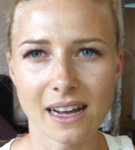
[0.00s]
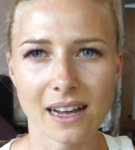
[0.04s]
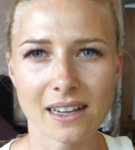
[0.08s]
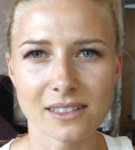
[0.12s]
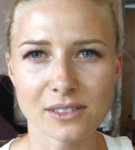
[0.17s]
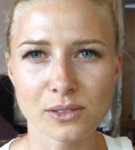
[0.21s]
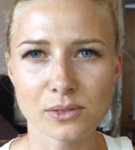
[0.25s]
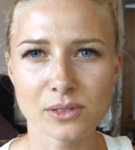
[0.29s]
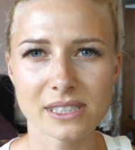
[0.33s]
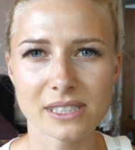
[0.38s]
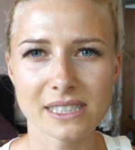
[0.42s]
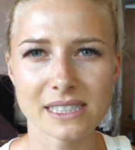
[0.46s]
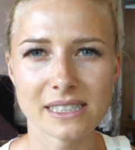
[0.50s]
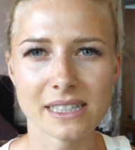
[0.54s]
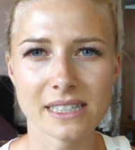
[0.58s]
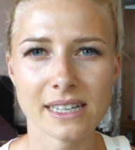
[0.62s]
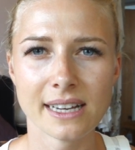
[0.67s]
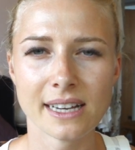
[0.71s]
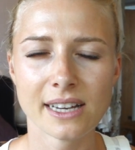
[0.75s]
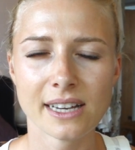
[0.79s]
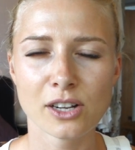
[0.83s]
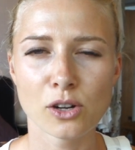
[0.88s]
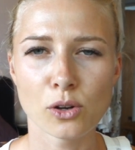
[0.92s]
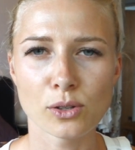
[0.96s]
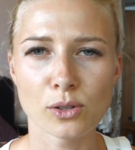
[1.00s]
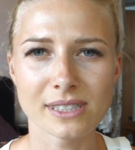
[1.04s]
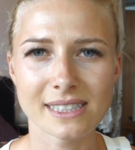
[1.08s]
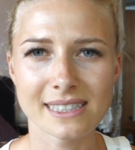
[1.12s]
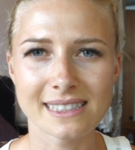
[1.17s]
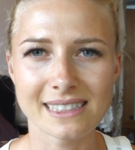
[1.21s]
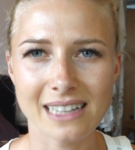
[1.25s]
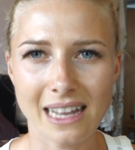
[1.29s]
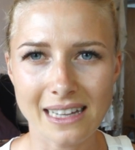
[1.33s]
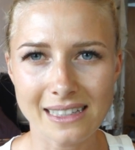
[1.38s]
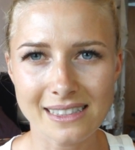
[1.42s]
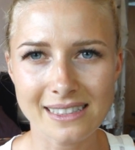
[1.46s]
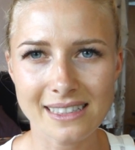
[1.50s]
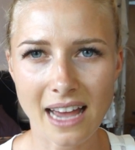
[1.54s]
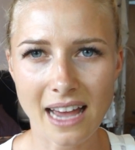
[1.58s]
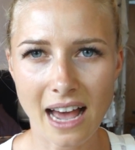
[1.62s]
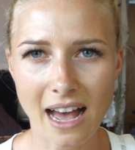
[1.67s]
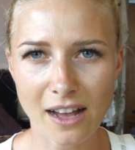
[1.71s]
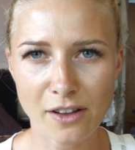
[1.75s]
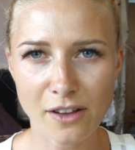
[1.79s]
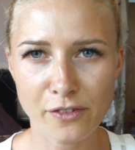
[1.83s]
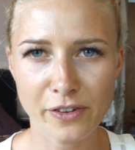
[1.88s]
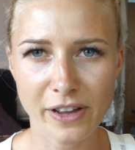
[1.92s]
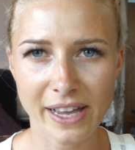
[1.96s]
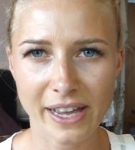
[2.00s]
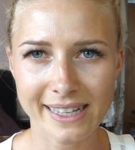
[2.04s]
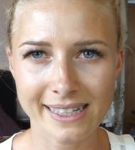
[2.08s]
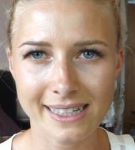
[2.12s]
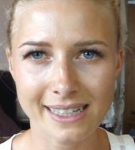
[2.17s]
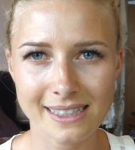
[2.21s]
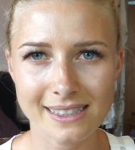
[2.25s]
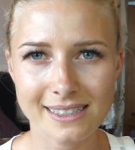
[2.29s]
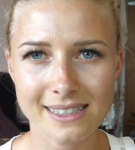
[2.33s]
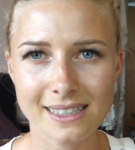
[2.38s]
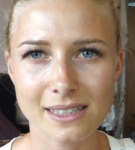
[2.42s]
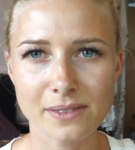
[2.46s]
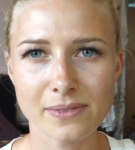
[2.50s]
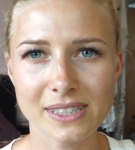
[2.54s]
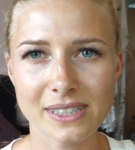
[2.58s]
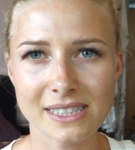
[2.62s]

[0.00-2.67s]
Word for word: Also die Konsistenz der Haare verändert sich,